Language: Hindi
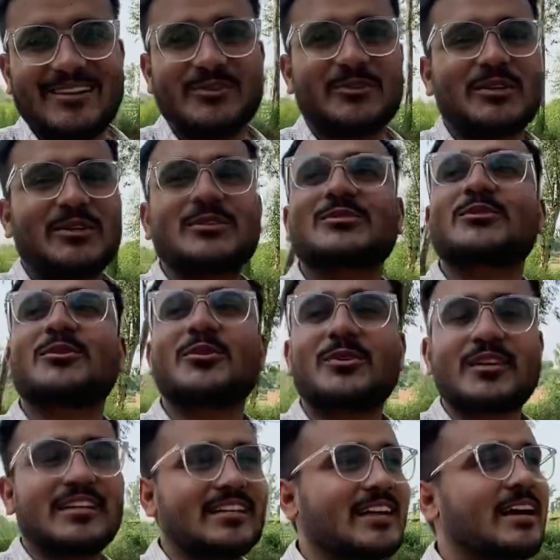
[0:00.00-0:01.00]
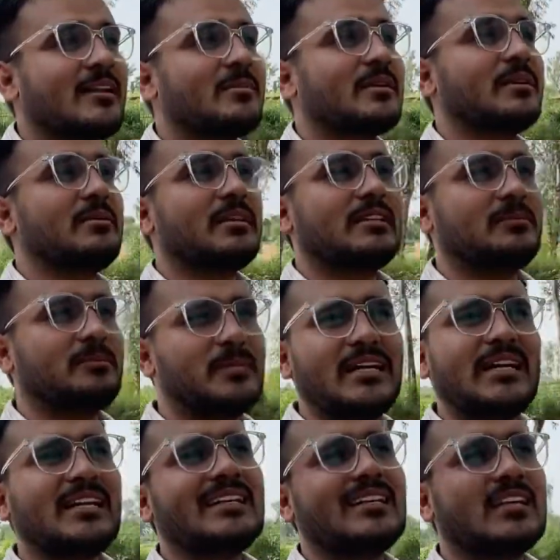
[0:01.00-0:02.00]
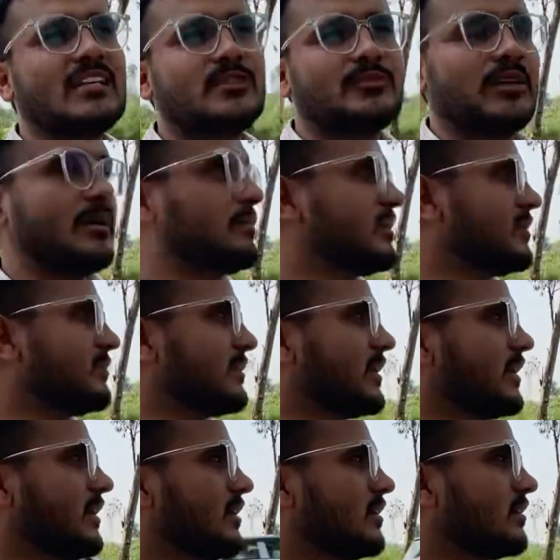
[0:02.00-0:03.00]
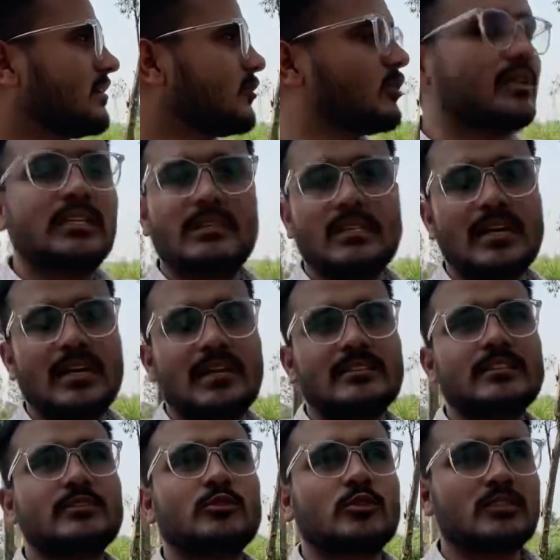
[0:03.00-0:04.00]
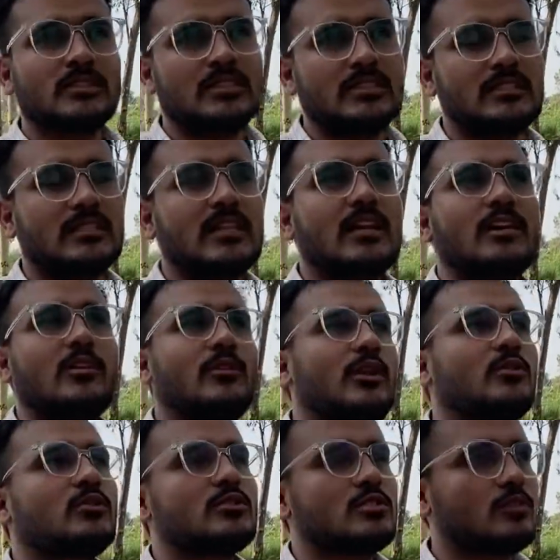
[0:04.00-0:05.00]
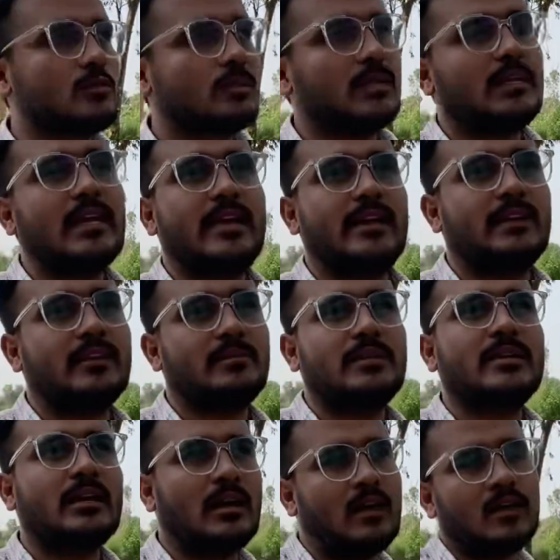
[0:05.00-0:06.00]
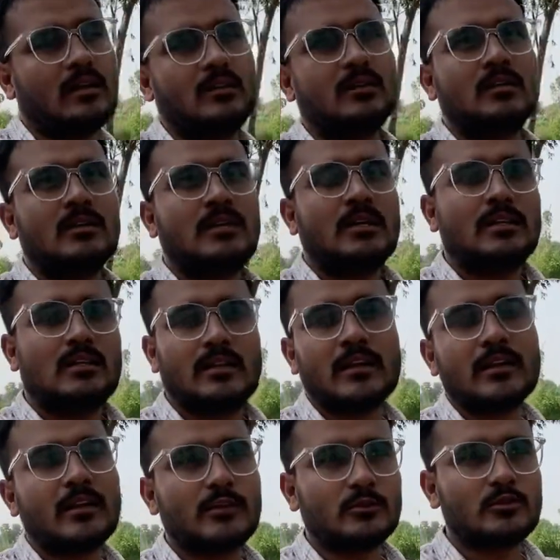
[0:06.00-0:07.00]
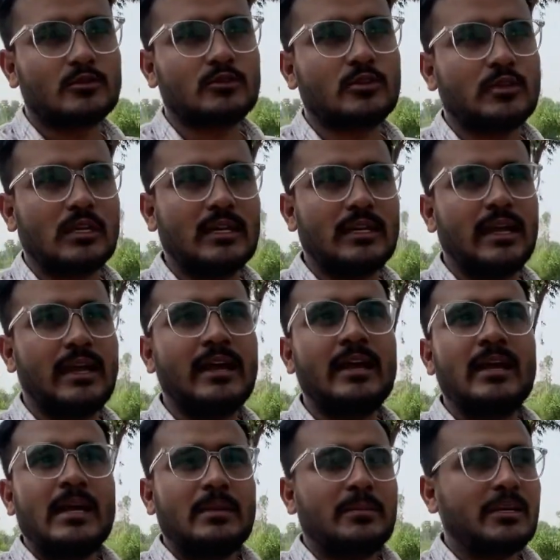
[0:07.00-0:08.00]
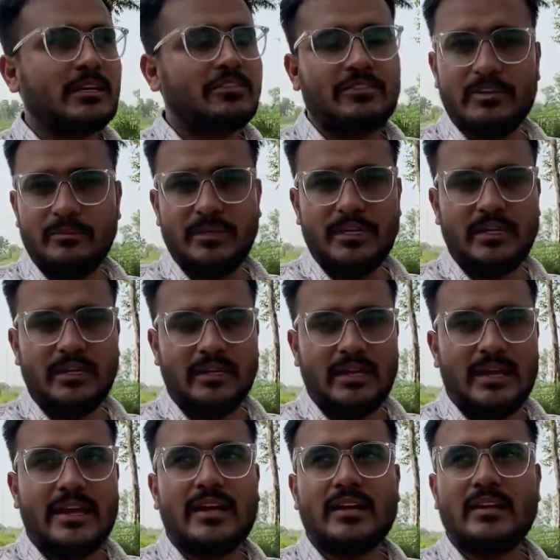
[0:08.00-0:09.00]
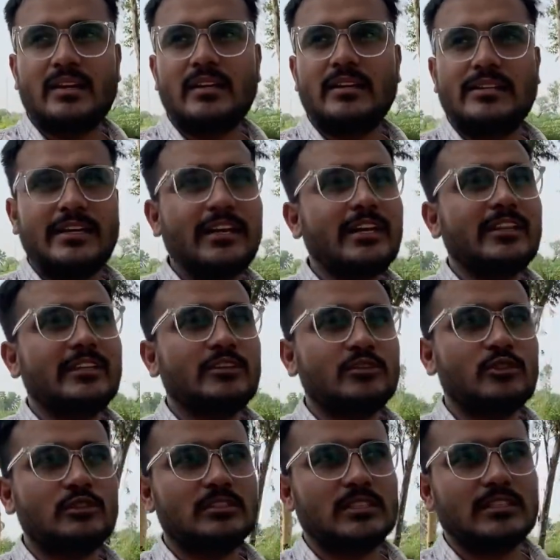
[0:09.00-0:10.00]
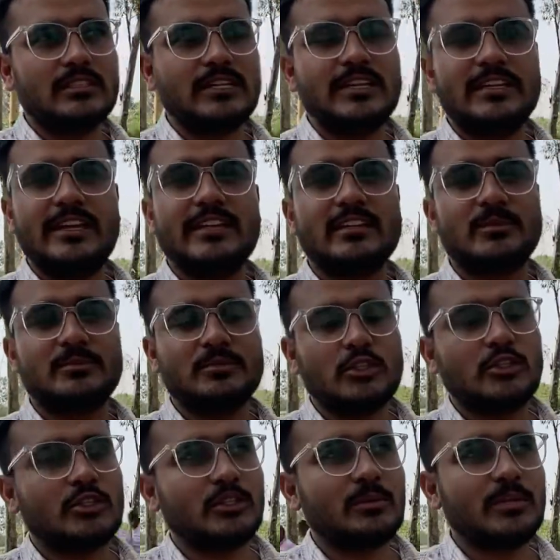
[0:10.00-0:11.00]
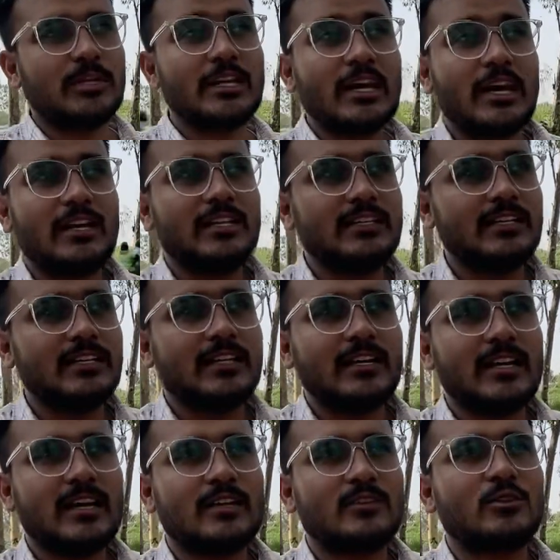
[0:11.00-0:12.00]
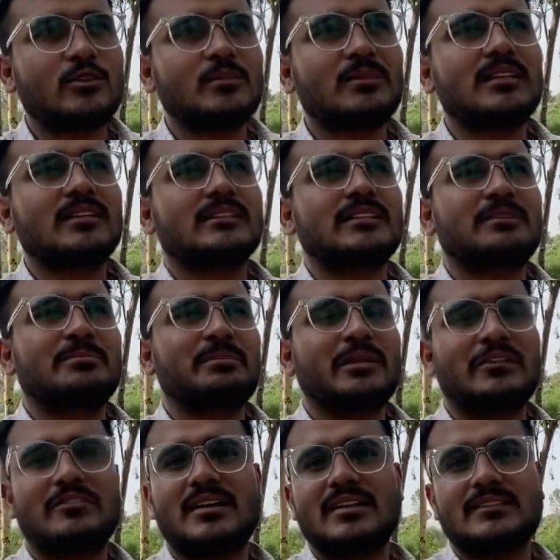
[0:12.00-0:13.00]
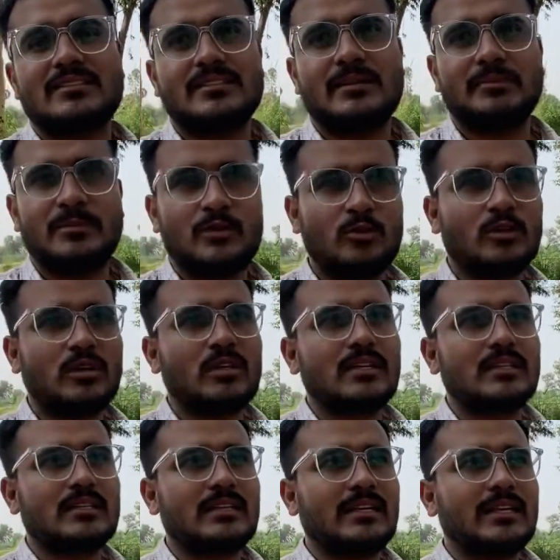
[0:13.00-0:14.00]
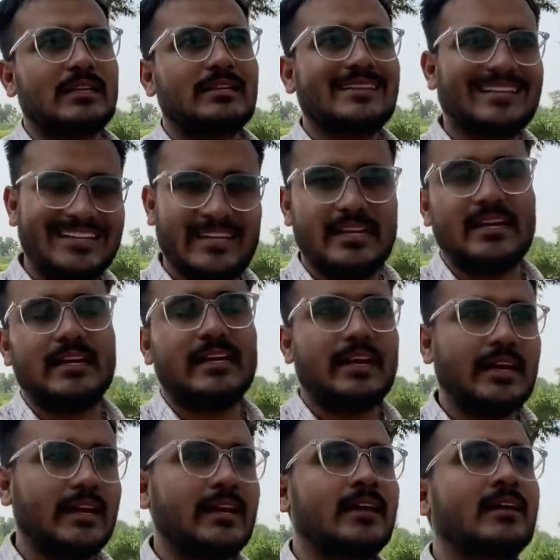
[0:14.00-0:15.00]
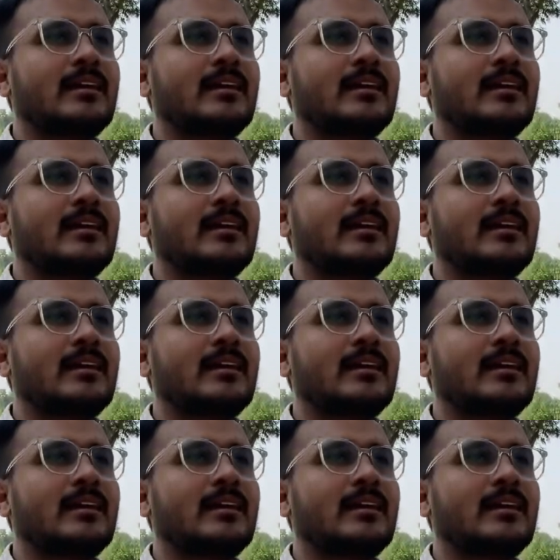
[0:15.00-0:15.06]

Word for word: उनके शौकीन यार मतलब एक मिडिल क्लास फैमिली में कोई इतना ऐसे सोच नहीं सकता घर वालों को चलो पता है कि भाई हाँ लड़का कुछ तो कर रहा है बट फिर भी एक ये नहीं सोच सकते कि एकदम से इतनी बड़ी गाड़ी ले लेगा नॉर्मल से परिवार से हम बिलोंग करते हैं थे हैं